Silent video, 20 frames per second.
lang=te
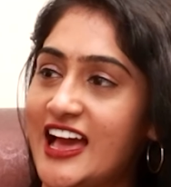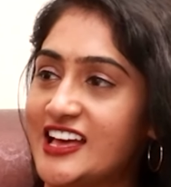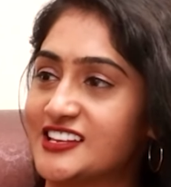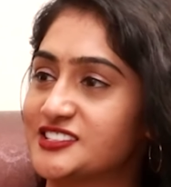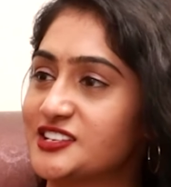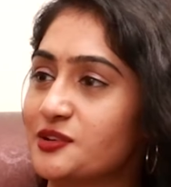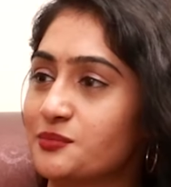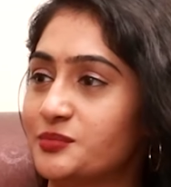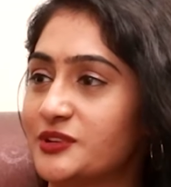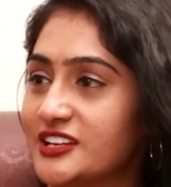
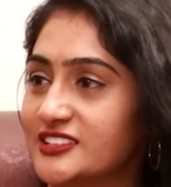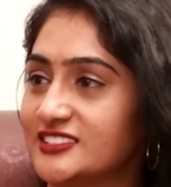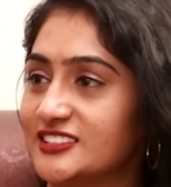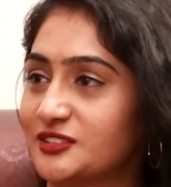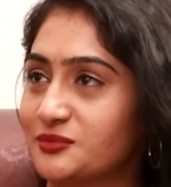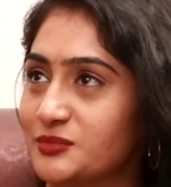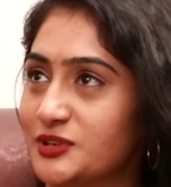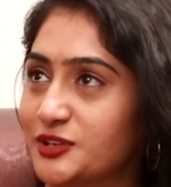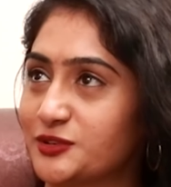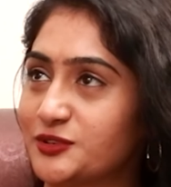యాజ్ ఎ
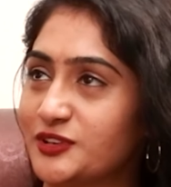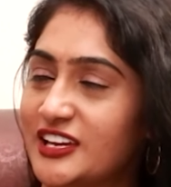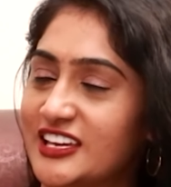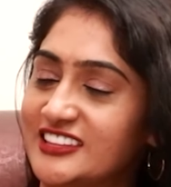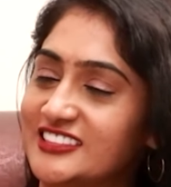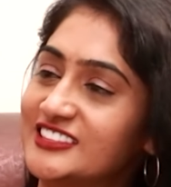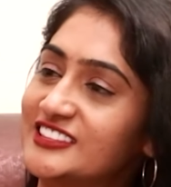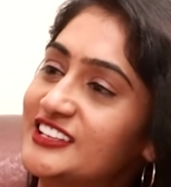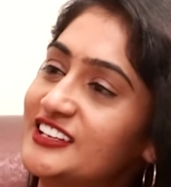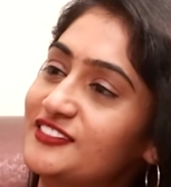బ్రదర్ మీరు
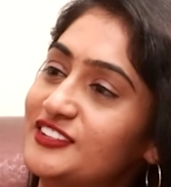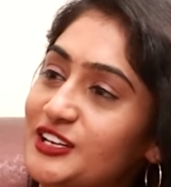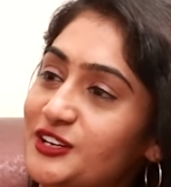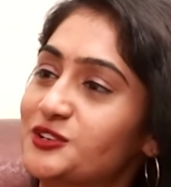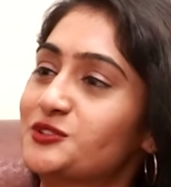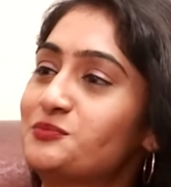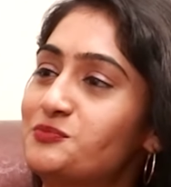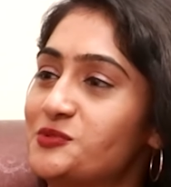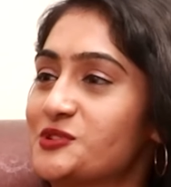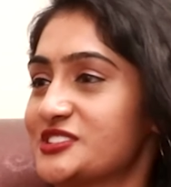
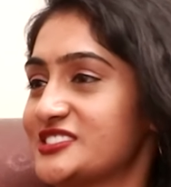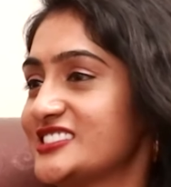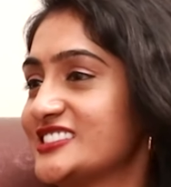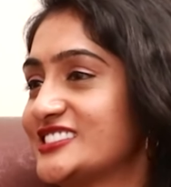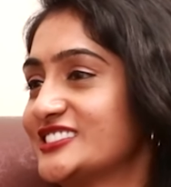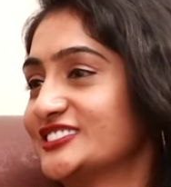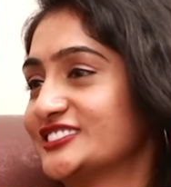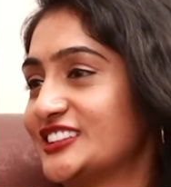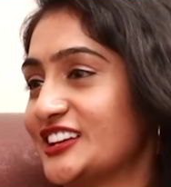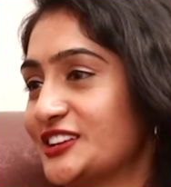ఎంతవరకు
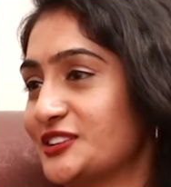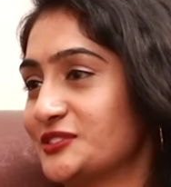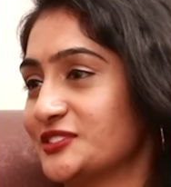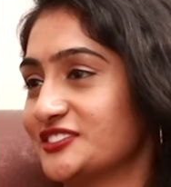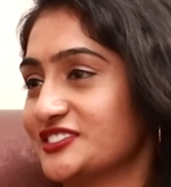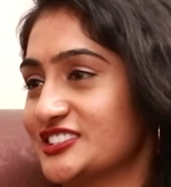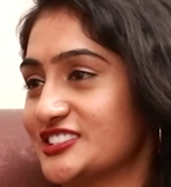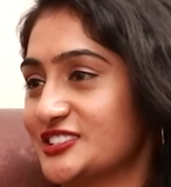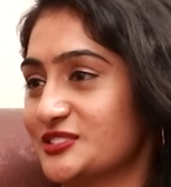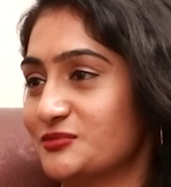పొసెసివ్ తన
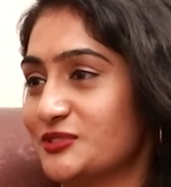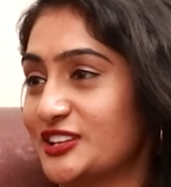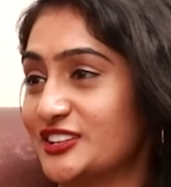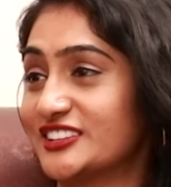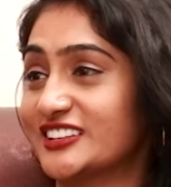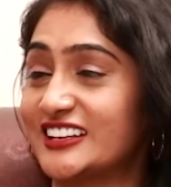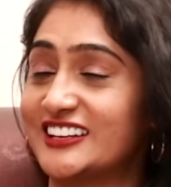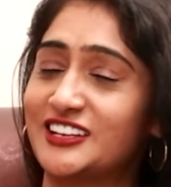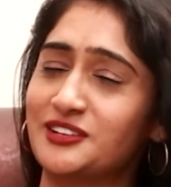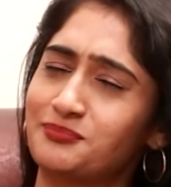విషయంలో
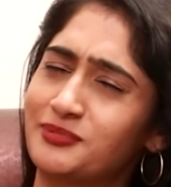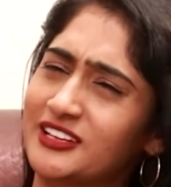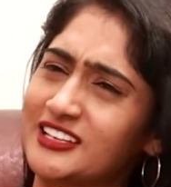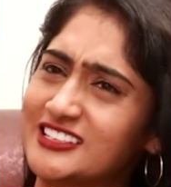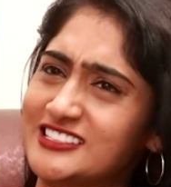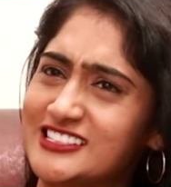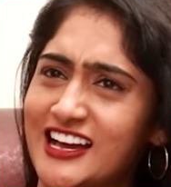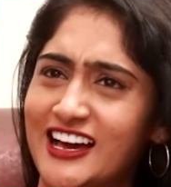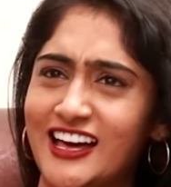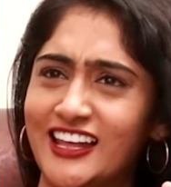ఎందుకంటే ఇప్పటికే
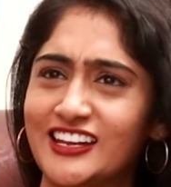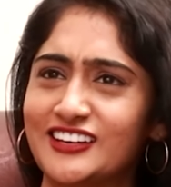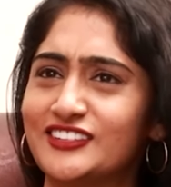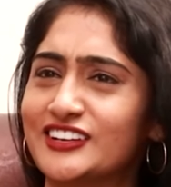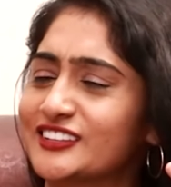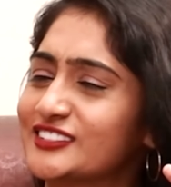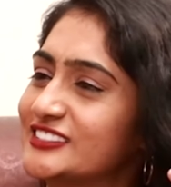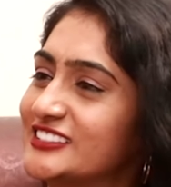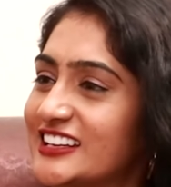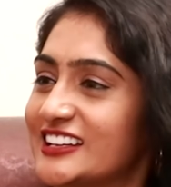చాలా
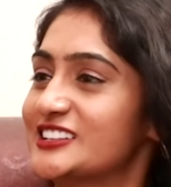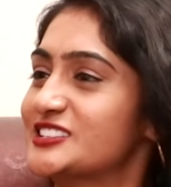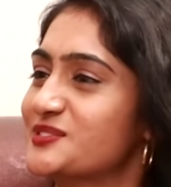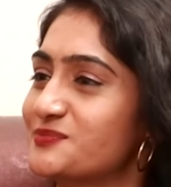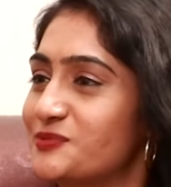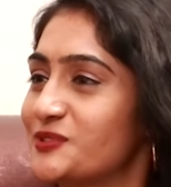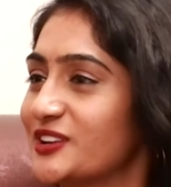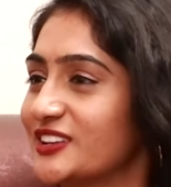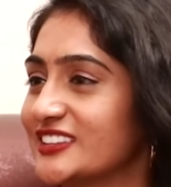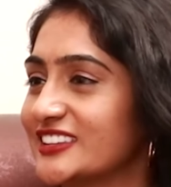వరకు
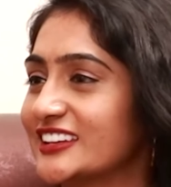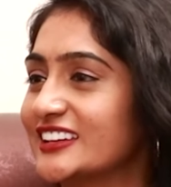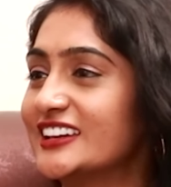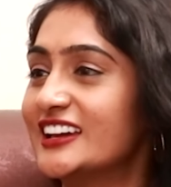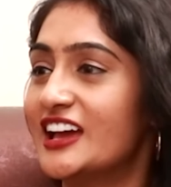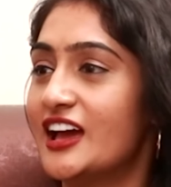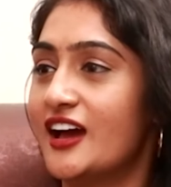తెలిసిపోయింది